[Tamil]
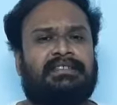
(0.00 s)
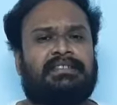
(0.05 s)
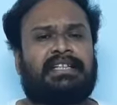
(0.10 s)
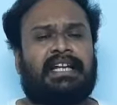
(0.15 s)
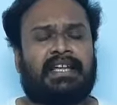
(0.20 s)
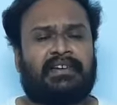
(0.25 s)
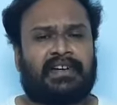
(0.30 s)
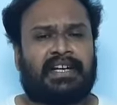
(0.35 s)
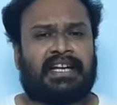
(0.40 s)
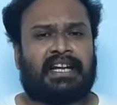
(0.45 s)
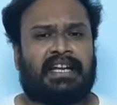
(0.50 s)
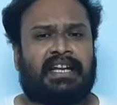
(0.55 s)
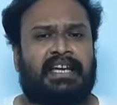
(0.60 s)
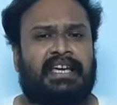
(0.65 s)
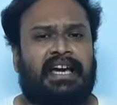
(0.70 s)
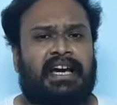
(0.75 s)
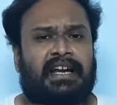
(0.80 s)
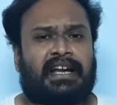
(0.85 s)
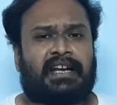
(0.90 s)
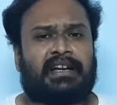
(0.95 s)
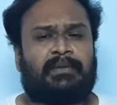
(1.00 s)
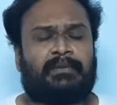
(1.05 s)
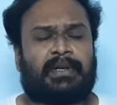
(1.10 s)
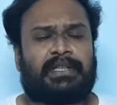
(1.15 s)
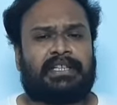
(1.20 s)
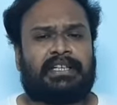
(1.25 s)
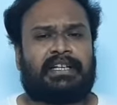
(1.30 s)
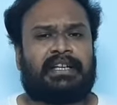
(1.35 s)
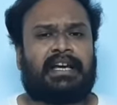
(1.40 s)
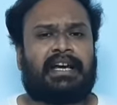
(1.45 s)
தலைவர்கள்லாம் யாரானு
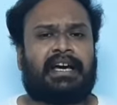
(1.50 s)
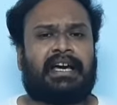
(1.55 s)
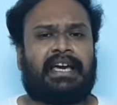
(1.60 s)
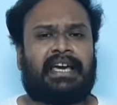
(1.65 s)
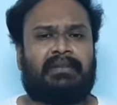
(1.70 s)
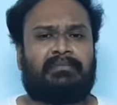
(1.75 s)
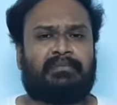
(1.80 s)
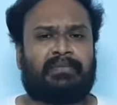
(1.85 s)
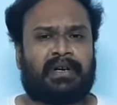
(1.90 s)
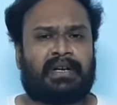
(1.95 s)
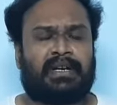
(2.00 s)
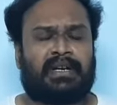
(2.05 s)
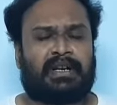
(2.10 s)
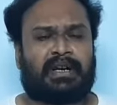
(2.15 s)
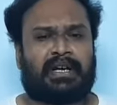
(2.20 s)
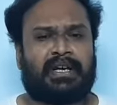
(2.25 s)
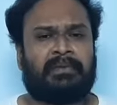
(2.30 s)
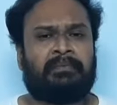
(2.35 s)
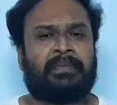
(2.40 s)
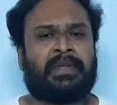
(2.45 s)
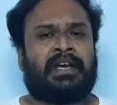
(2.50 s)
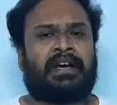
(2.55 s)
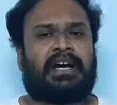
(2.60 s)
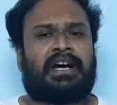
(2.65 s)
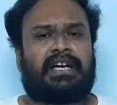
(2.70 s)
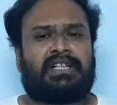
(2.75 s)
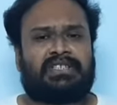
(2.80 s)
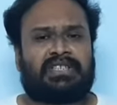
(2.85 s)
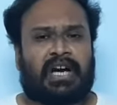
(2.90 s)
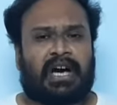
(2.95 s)
பார்த்தீங்கன்னா எம்என் ராய்
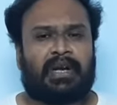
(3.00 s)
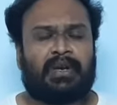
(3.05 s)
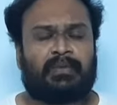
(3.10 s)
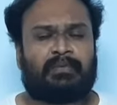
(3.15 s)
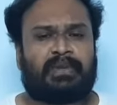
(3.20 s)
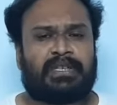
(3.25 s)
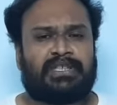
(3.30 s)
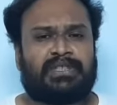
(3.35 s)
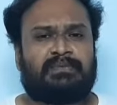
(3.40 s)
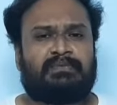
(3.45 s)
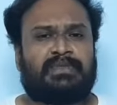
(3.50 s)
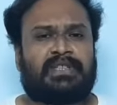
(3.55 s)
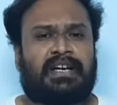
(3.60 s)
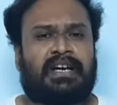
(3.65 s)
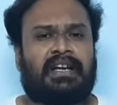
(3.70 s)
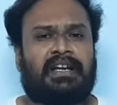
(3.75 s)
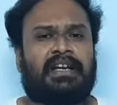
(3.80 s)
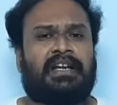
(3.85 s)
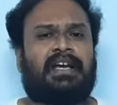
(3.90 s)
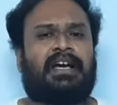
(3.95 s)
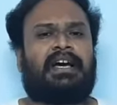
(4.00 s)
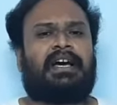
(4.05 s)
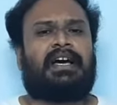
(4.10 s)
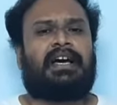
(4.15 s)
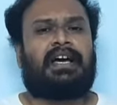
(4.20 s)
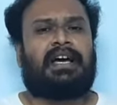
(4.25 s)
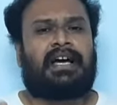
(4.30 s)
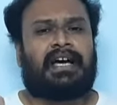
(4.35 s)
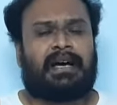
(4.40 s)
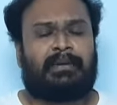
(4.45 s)
சாரு மஜும்தார்
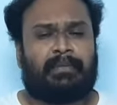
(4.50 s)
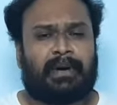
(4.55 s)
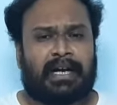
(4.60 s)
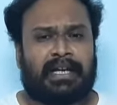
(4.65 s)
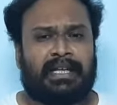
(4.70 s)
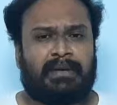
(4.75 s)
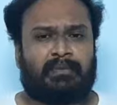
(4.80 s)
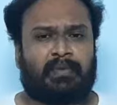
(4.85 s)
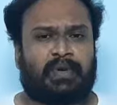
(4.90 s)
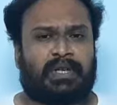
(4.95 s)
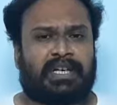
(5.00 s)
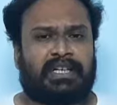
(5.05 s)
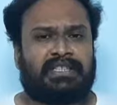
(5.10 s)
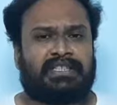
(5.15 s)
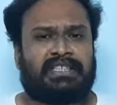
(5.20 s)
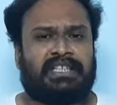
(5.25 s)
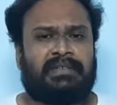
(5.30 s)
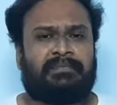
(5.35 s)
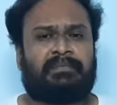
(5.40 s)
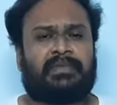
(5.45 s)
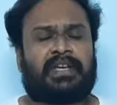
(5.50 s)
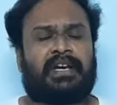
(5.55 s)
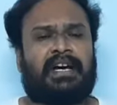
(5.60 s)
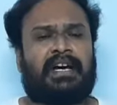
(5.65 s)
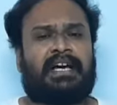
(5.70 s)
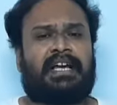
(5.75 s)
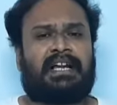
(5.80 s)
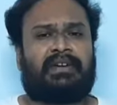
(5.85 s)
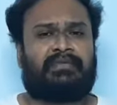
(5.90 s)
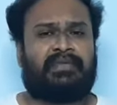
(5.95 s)
அபானி முகர்ஜி
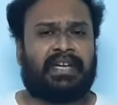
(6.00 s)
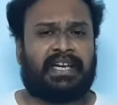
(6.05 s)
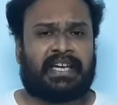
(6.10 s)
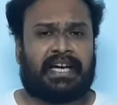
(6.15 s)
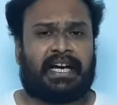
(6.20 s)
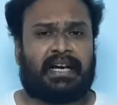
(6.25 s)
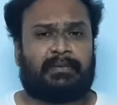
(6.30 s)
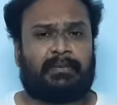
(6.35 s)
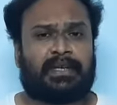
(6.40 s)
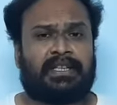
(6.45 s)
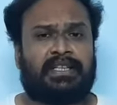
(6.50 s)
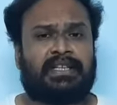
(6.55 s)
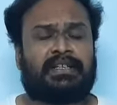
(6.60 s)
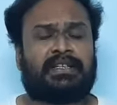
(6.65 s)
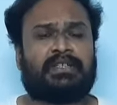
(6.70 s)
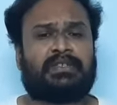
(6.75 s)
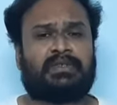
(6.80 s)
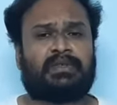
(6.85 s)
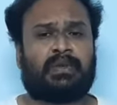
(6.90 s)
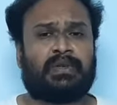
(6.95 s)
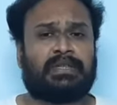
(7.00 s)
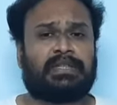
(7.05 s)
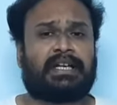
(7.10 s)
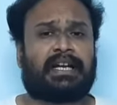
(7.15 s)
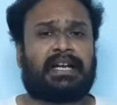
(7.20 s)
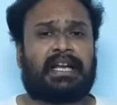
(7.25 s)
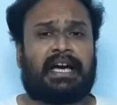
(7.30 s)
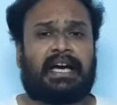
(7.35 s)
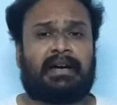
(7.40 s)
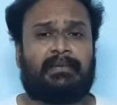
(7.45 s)
ரஃபிக் அகமது
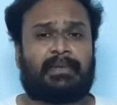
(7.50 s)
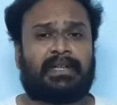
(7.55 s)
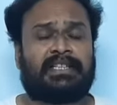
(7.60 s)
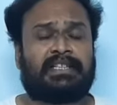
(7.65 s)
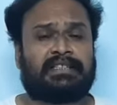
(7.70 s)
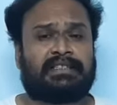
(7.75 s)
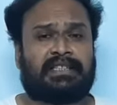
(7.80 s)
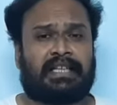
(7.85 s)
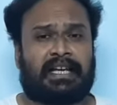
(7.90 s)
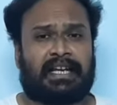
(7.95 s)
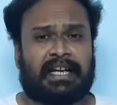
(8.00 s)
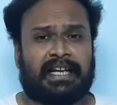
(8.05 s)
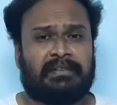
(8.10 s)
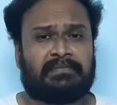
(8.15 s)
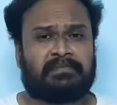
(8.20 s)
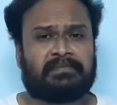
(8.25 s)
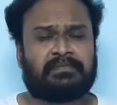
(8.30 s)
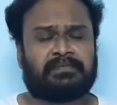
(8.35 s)
சுல்தான் அகமது தரைன்